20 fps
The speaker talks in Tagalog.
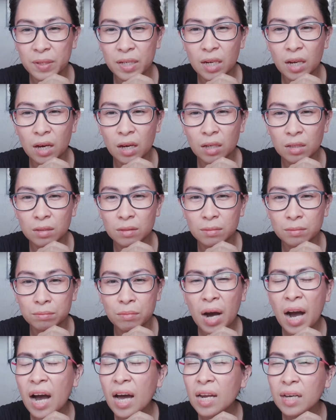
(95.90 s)
nila,
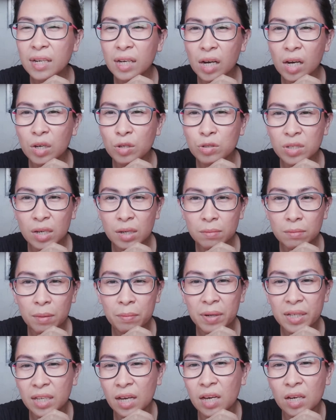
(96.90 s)
bahala na kayo dyan,
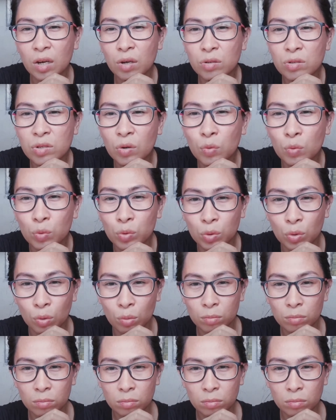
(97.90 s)
mamatay kayo sa gutom.